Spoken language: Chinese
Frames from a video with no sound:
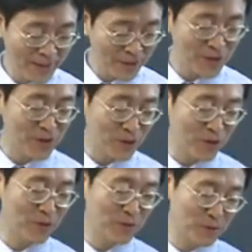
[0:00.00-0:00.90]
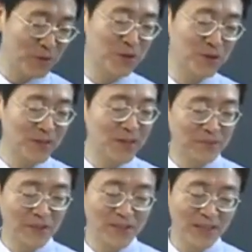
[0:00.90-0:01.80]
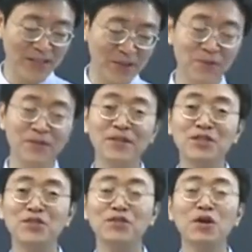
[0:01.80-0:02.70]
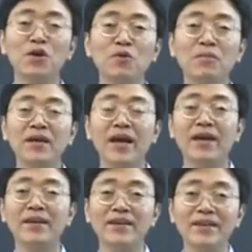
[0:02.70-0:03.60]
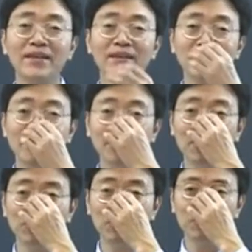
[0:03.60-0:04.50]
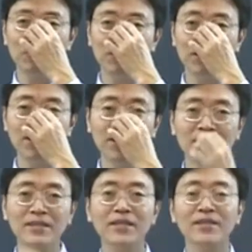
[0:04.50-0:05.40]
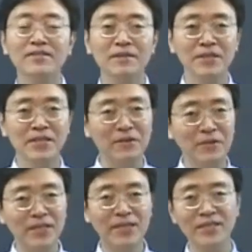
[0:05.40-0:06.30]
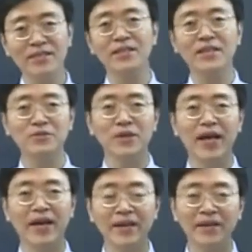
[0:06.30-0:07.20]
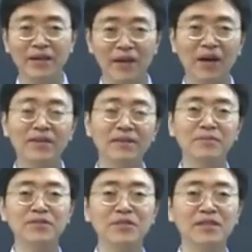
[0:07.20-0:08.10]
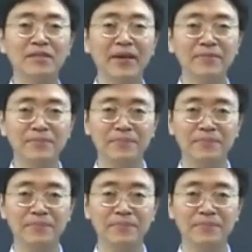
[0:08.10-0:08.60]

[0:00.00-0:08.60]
确实，口语中确实比较常见 do the dishes。我们看呃一道托福听力真题，咱们体会一下这个题应该选哪一个。好，咱们仔细听一遍。